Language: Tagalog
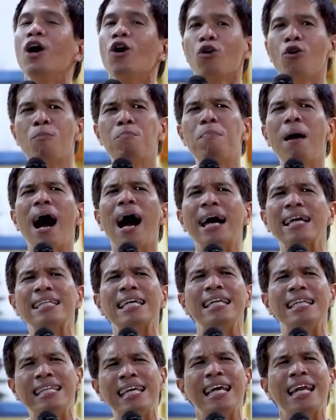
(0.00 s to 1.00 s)
kung bakit
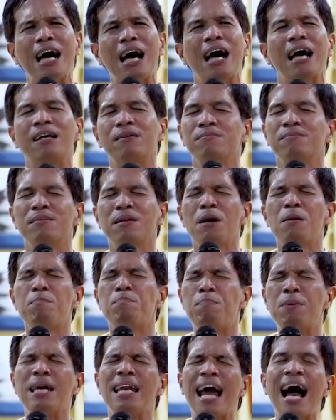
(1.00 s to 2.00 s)
hindi na
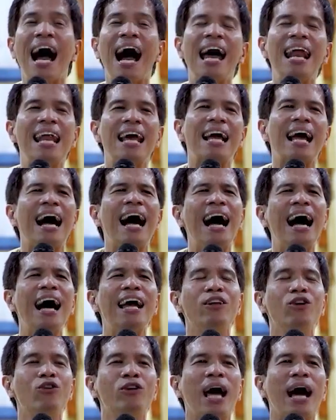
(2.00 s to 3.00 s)

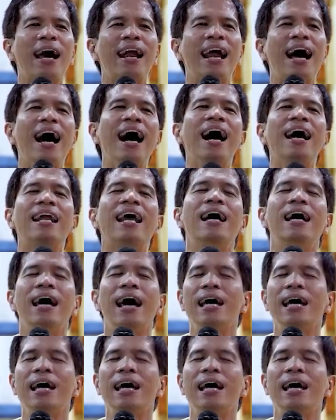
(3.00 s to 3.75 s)
pinahalagahan yung nakaraan,